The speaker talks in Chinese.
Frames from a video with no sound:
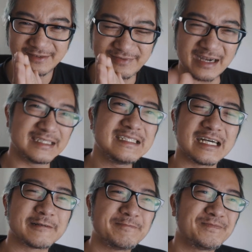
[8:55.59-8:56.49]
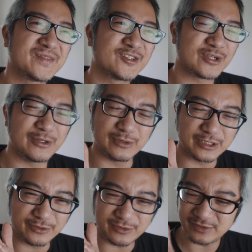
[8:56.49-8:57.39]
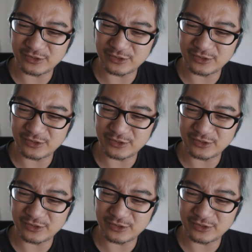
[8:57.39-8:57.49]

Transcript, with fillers: 方向，所以我就。